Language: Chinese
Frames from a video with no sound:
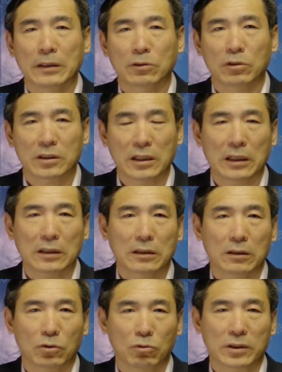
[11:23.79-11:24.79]
所以这样一
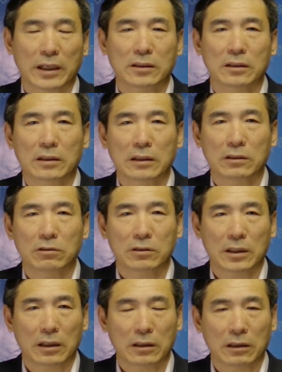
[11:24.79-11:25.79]
个独裁者呢就
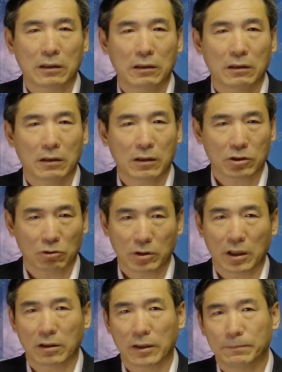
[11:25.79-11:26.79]
这样的呃走
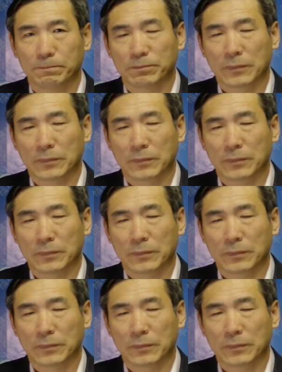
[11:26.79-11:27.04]
掉了。